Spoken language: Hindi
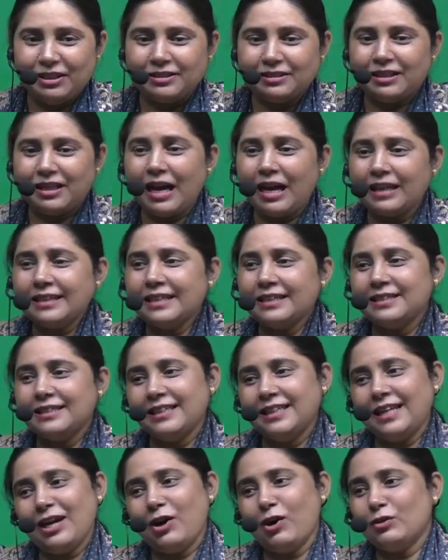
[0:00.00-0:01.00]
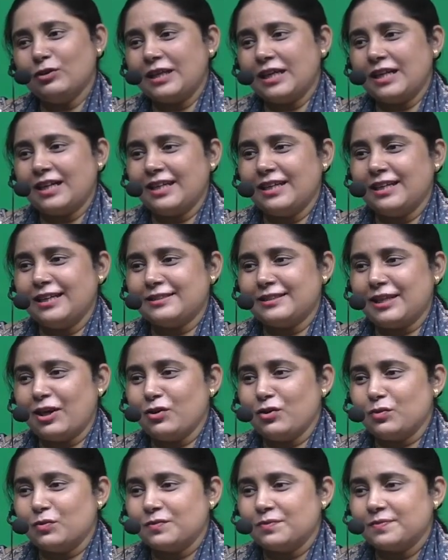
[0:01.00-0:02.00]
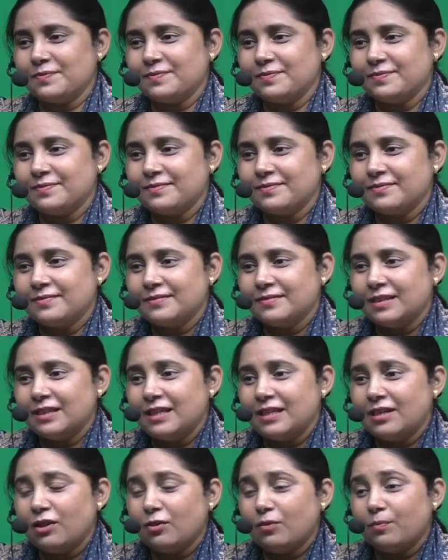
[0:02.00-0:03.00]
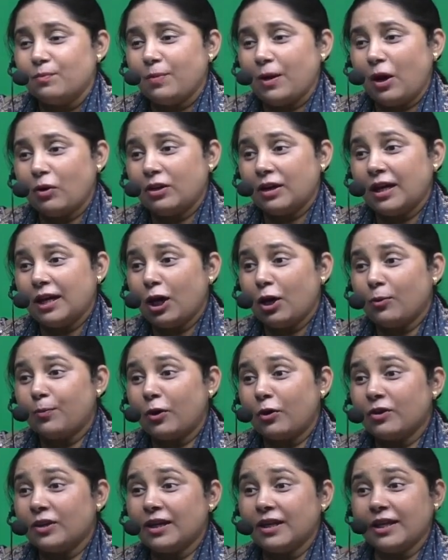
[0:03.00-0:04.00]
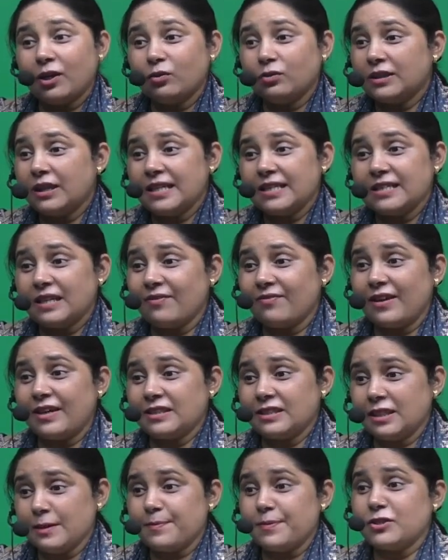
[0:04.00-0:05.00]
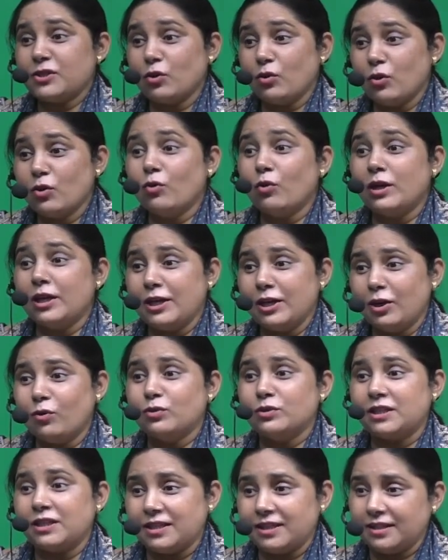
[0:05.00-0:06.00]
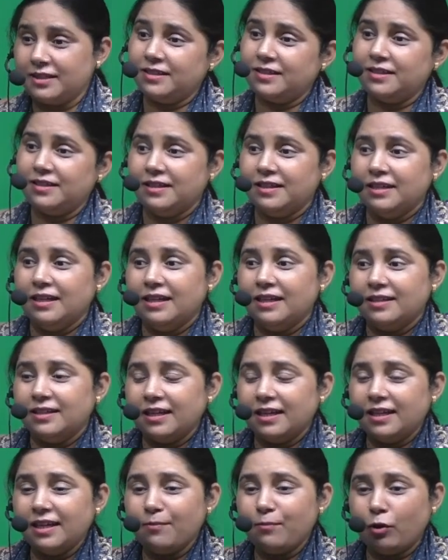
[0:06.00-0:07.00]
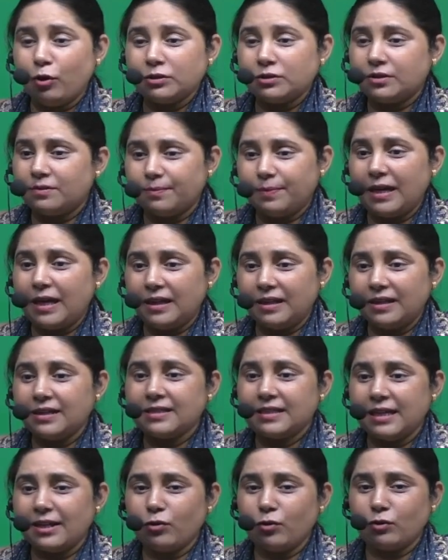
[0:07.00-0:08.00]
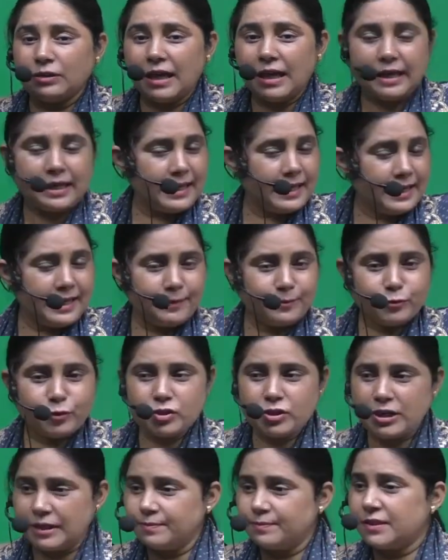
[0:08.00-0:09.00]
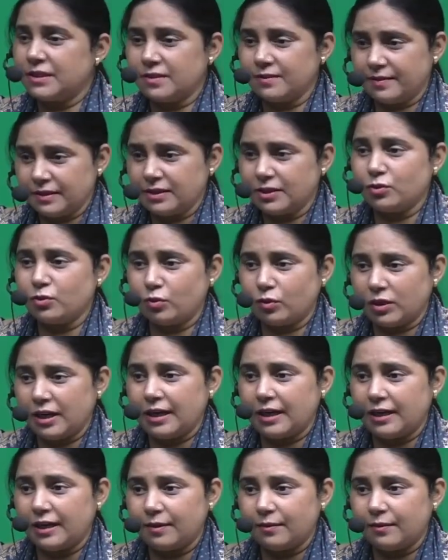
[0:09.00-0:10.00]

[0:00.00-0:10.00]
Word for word: दादाजी ने आओ देखा ना ताओ पाउडर ले आओ पाउडर क्या होता है सल्फात की पिसी हुई गोलियां होती हैं ठीक है बहुत भयानक जहर होता है हालांकि अब तो शायद प्रतिबंधित होने लगा है